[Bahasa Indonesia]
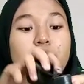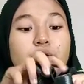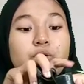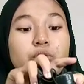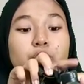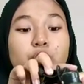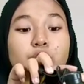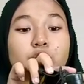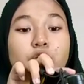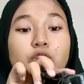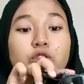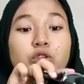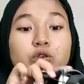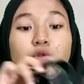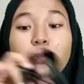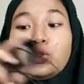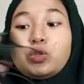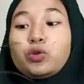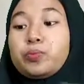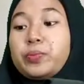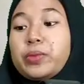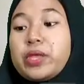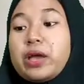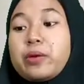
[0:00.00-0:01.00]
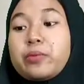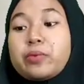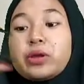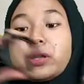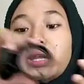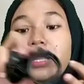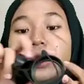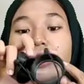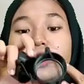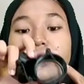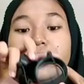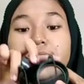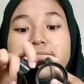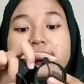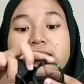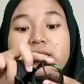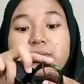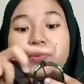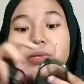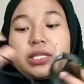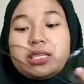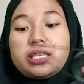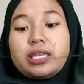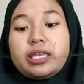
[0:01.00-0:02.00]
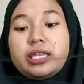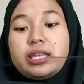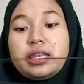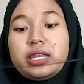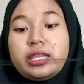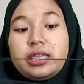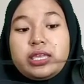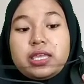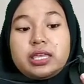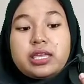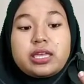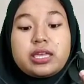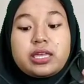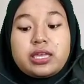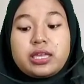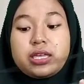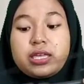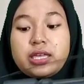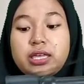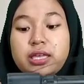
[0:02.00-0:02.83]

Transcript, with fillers: Untuk tutupnya modelnya seperti ini.